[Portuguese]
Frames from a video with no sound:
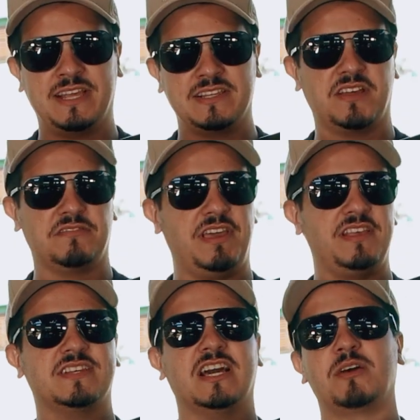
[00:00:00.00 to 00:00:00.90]
Dessa
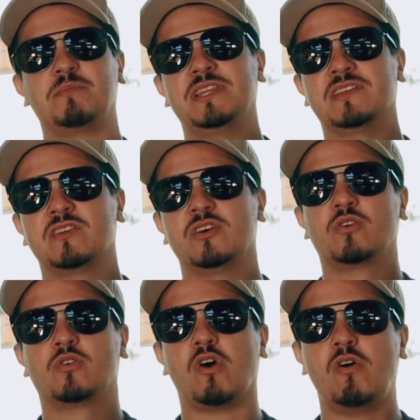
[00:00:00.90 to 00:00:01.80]
vez carabinas
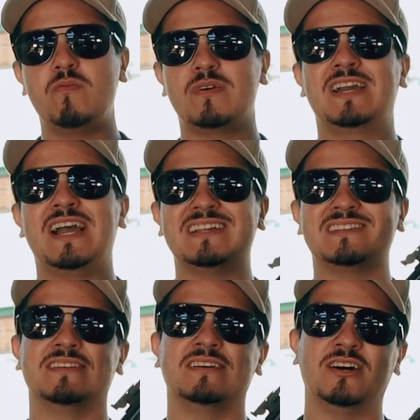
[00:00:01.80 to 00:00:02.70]
com
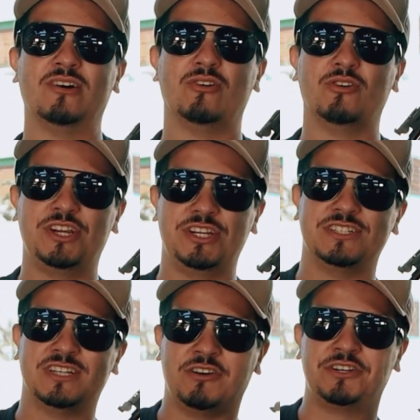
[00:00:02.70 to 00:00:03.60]
ram
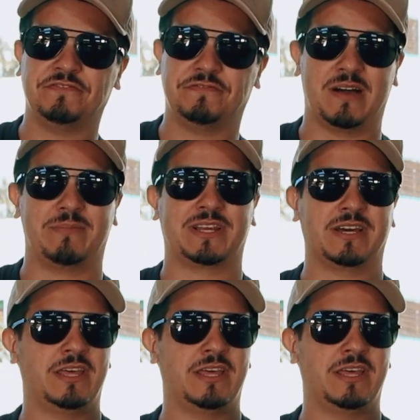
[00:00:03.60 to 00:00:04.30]
original de fábrica,